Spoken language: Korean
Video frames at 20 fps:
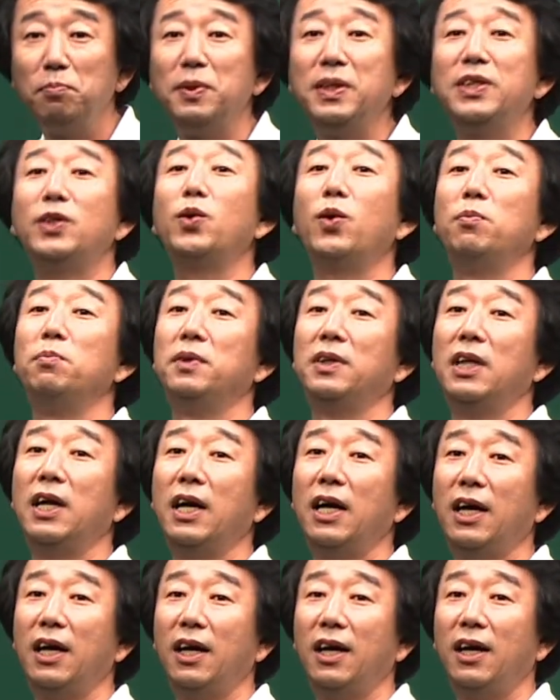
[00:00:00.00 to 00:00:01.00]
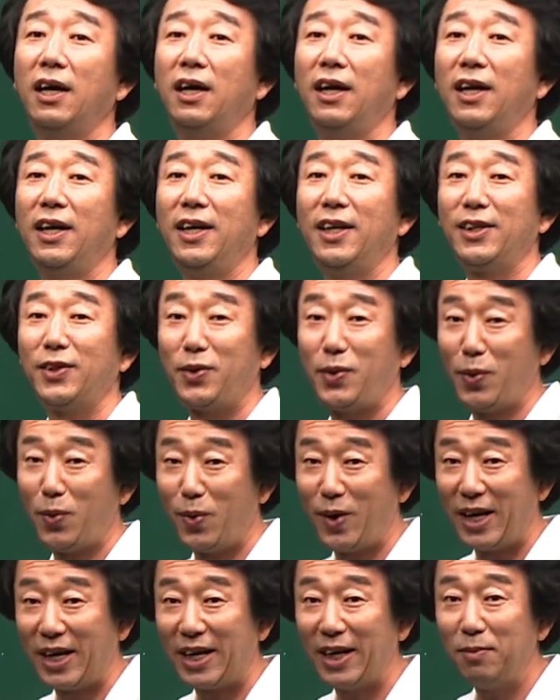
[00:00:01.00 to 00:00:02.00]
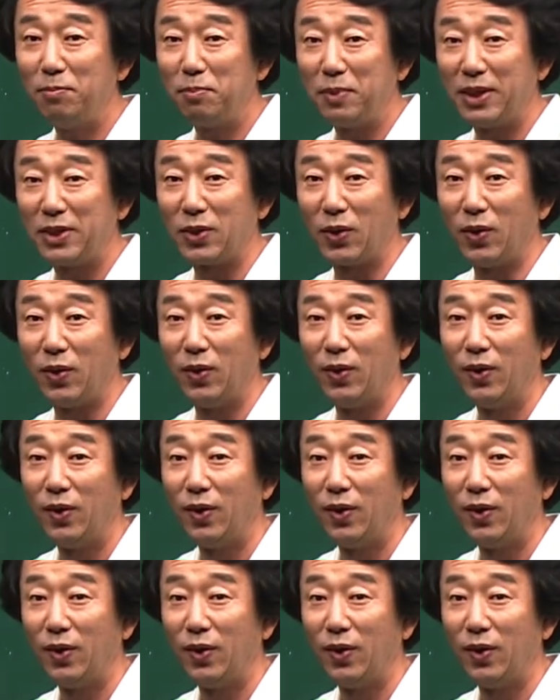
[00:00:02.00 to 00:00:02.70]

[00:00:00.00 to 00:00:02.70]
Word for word: 미소입니다. 교활한 미소.